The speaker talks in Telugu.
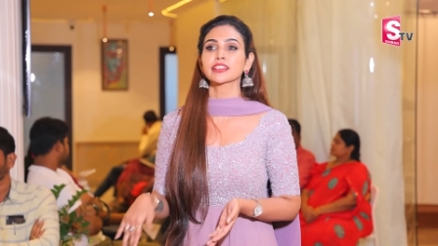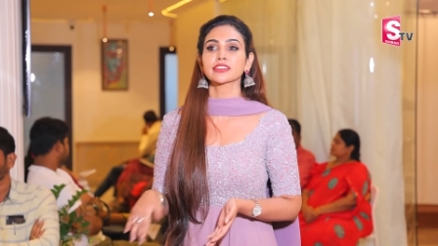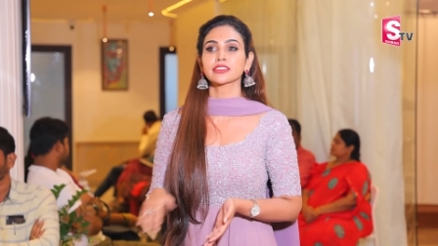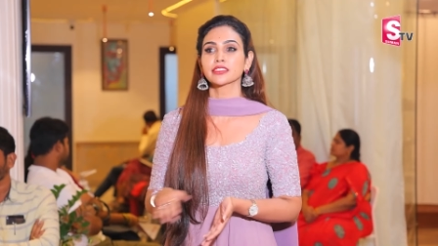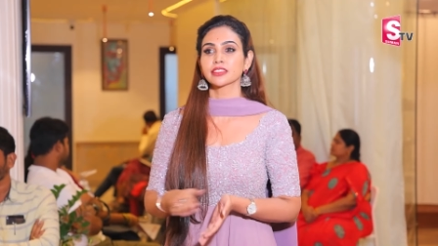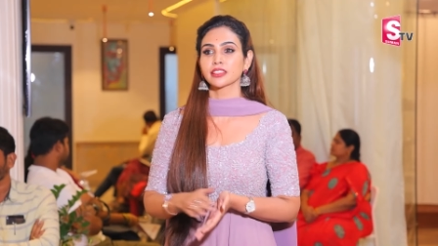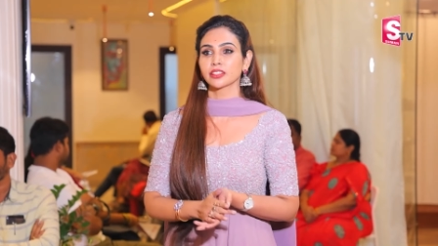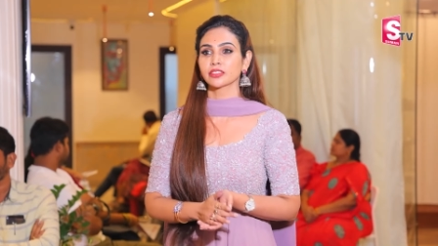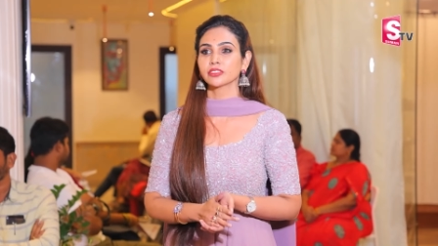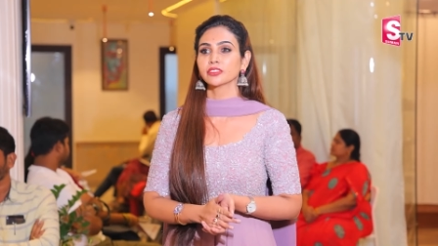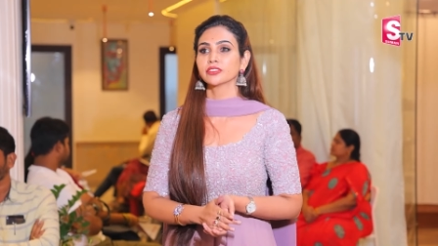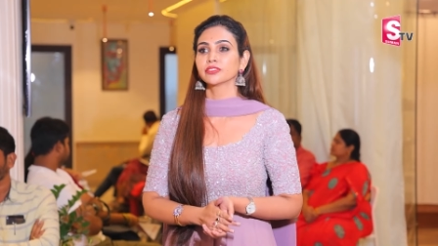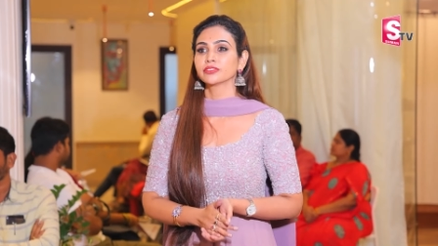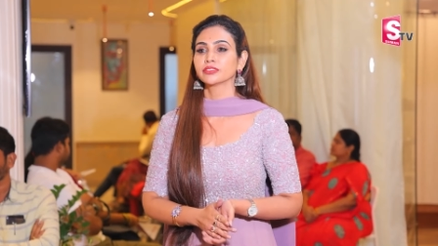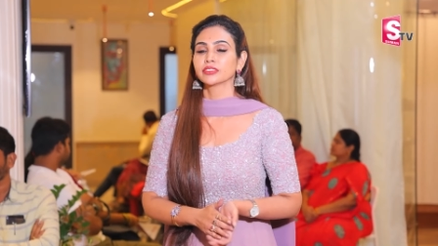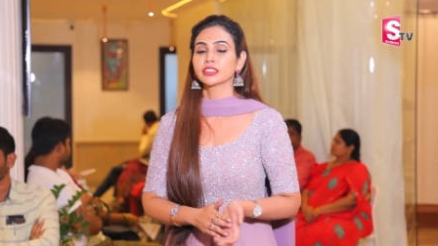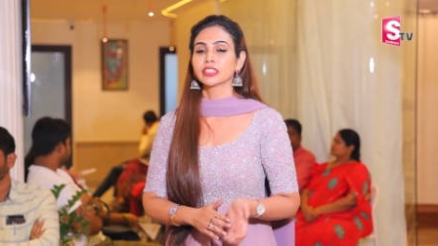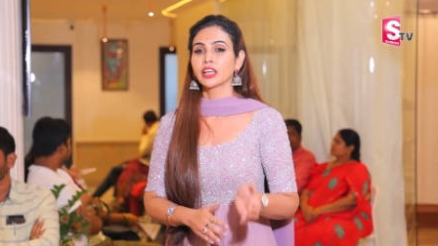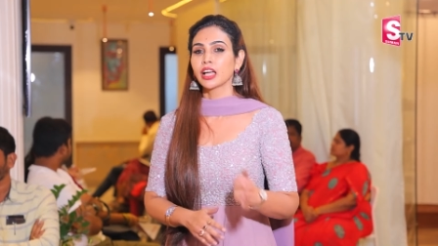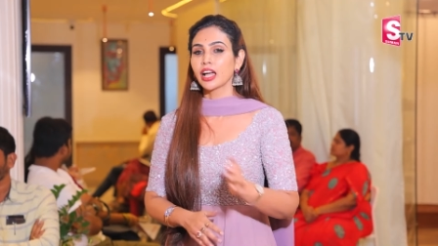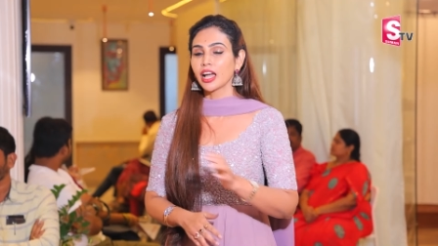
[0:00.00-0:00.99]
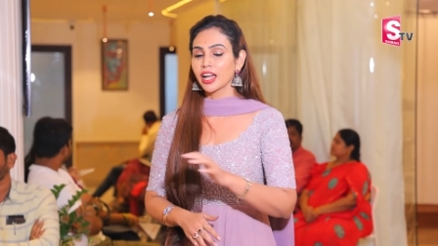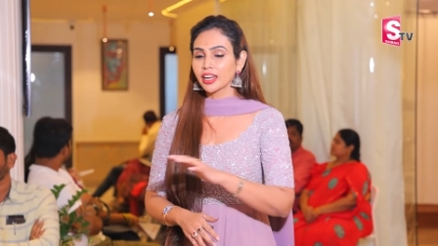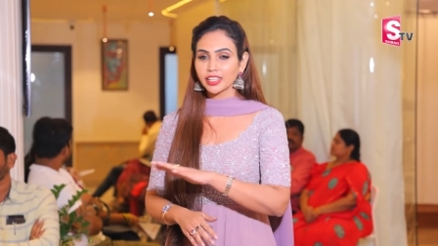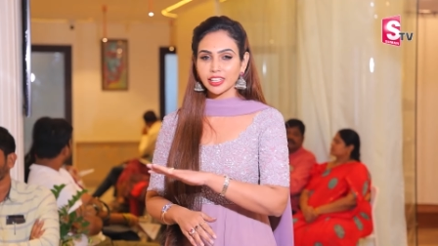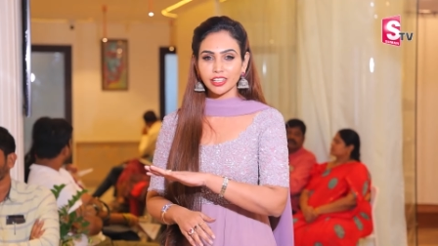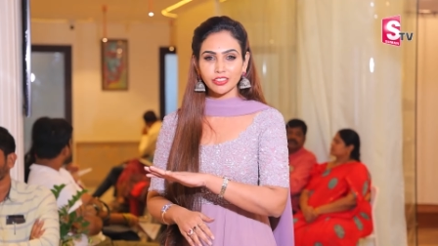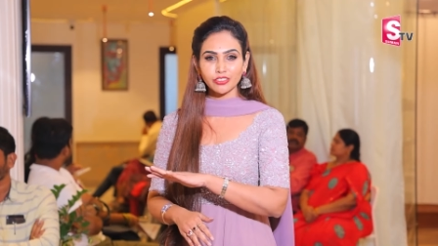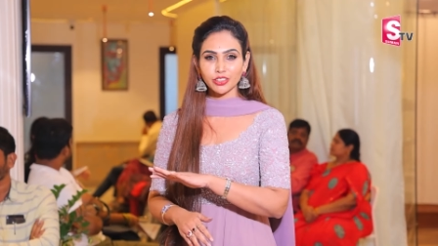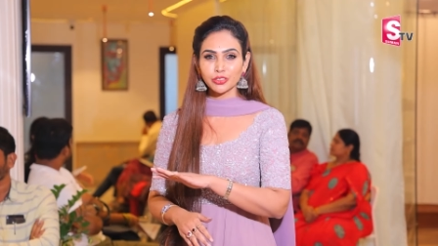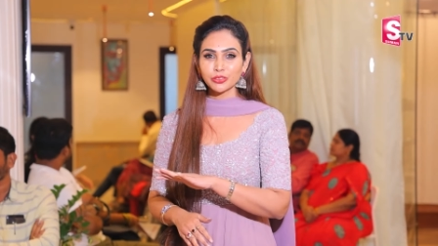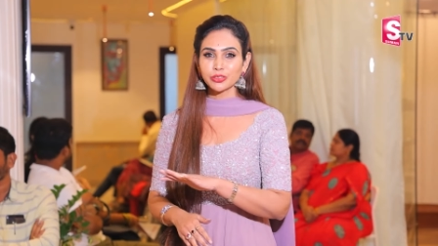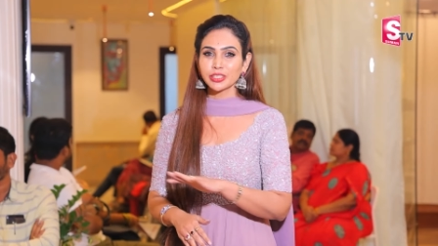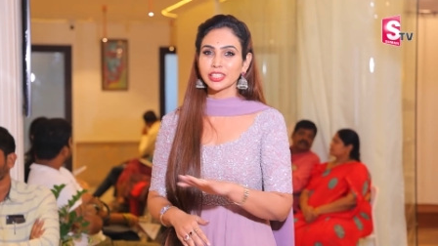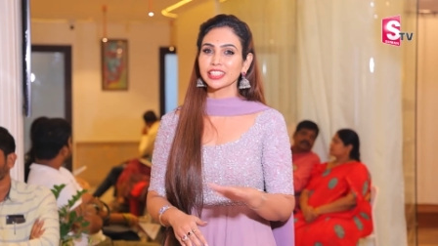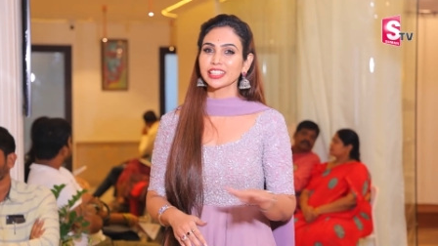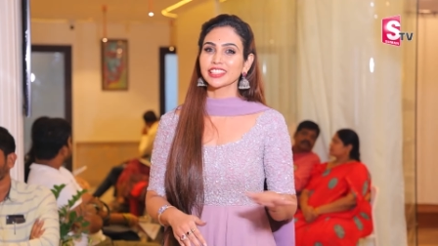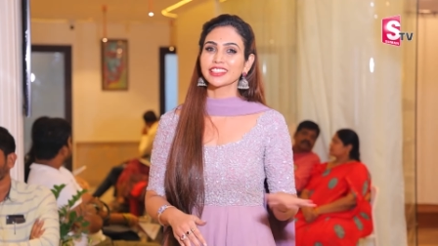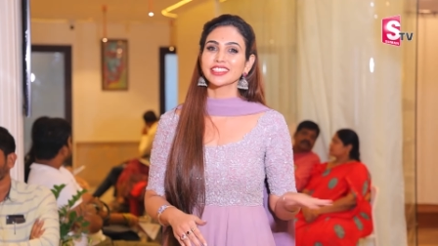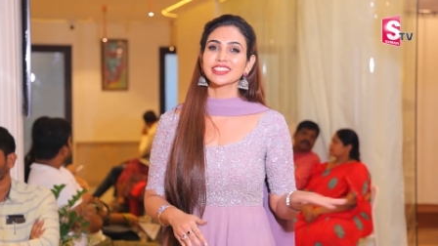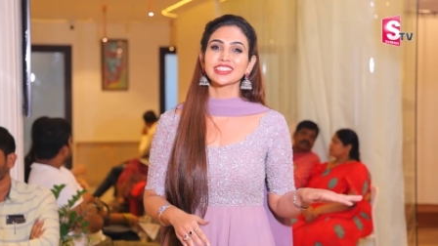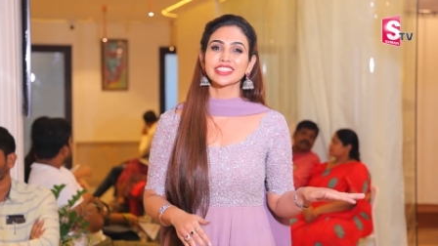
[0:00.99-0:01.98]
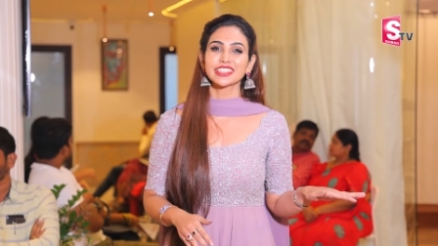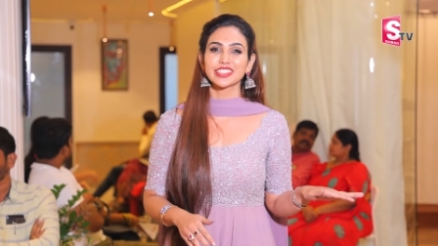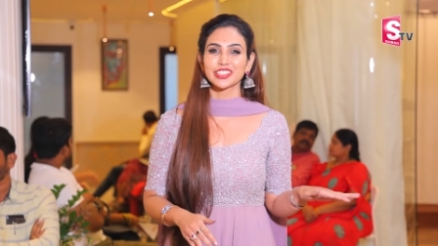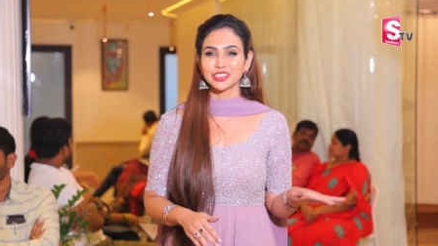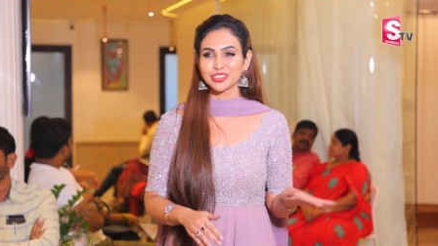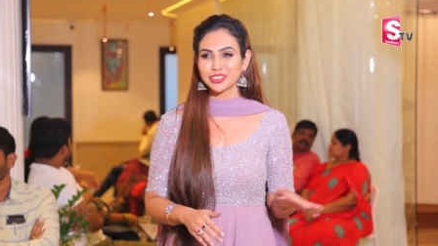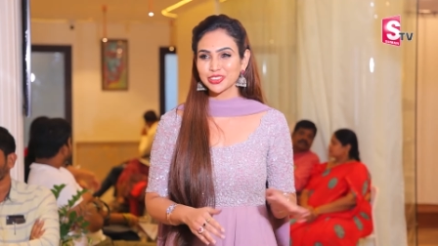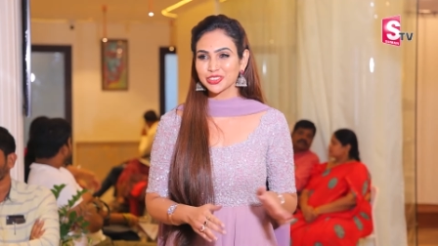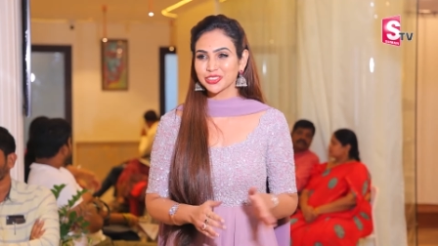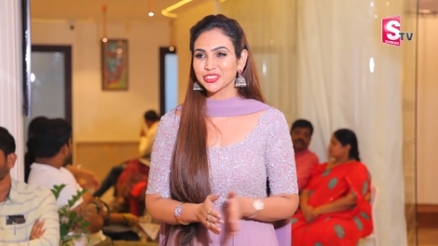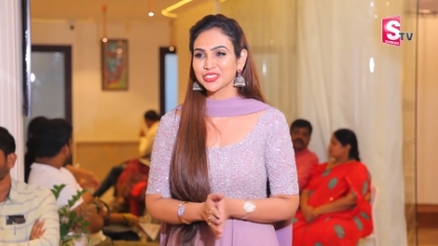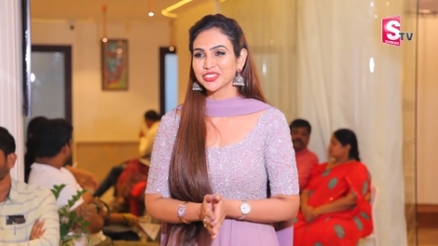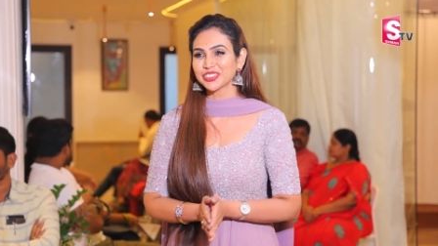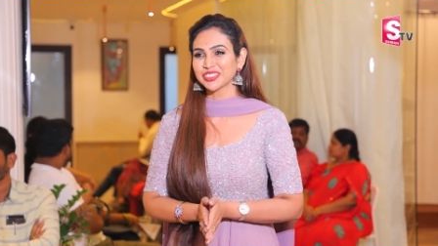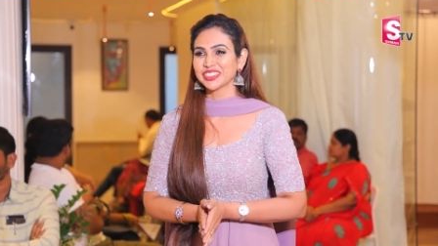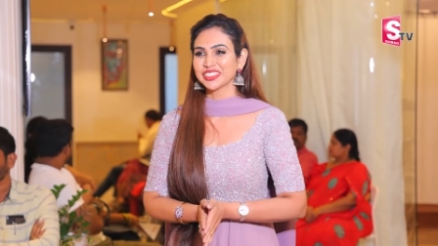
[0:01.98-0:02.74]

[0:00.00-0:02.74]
తినేస్తారు ఆకలి అవ్వకుండా ఏది తినొద్దు